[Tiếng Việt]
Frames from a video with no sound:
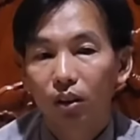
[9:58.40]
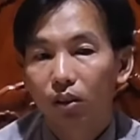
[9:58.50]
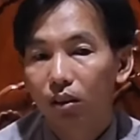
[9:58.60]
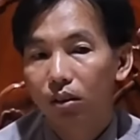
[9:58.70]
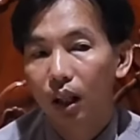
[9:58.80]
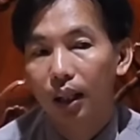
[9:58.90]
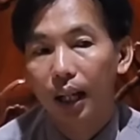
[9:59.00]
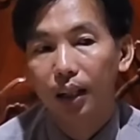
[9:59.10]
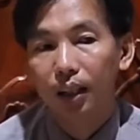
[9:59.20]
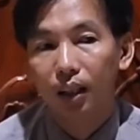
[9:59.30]
có ở
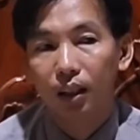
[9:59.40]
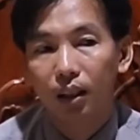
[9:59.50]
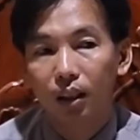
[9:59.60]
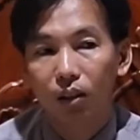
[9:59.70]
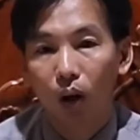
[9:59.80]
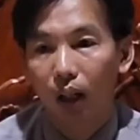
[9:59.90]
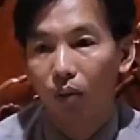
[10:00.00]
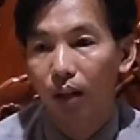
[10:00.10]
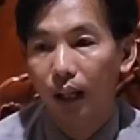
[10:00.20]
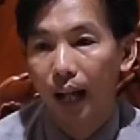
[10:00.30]
đây thì những cái hoạt
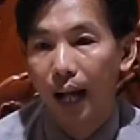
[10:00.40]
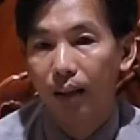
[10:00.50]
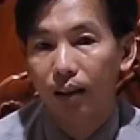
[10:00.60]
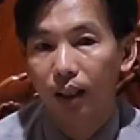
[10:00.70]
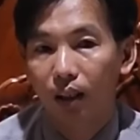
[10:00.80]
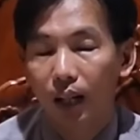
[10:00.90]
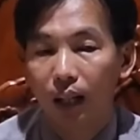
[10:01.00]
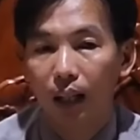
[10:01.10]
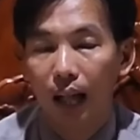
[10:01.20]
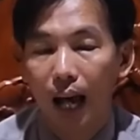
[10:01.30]
động hàng ngày đó thì nó
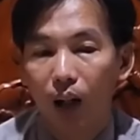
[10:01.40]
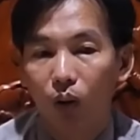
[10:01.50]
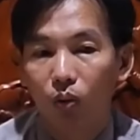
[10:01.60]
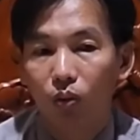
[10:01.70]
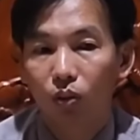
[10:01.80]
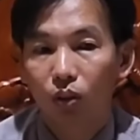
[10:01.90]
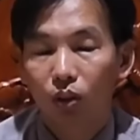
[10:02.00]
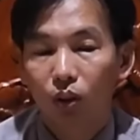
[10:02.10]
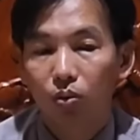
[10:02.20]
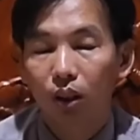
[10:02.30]
rất là lạ luôn
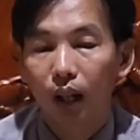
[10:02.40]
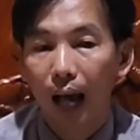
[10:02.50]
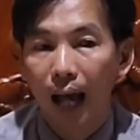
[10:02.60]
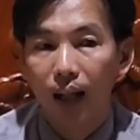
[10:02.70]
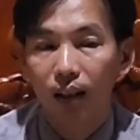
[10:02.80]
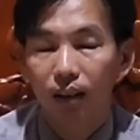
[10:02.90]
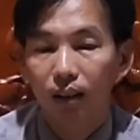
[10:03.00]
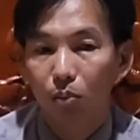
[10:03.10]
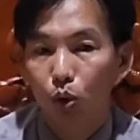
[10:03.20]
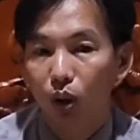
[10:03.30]
cũng như là ăn đó
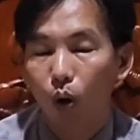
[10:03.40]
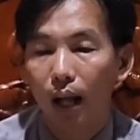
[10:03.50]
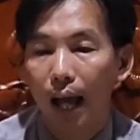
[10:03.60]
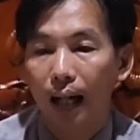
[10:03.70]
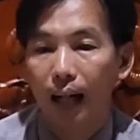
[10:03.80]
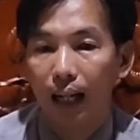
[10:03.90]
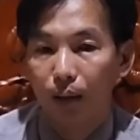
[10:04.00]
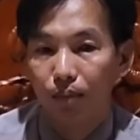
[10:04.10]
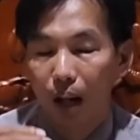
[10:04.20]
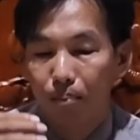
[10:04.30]
tới buổi tối là ăn là ăn
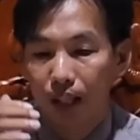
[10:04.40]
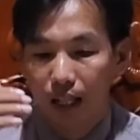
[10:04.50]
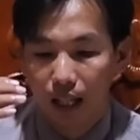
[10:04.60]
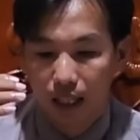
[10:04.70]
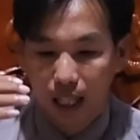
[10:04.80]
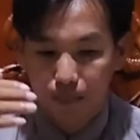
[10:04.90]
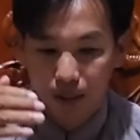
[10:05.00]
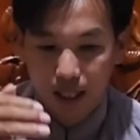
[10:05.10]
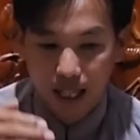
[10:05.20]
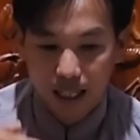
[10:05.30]
chậm chậm ăn rất là
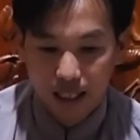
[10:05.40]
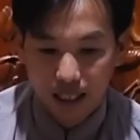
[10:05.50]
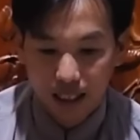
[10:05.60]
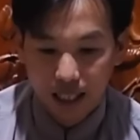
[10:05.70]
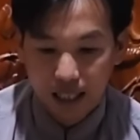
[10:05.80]
chậm lại ra lại ra lại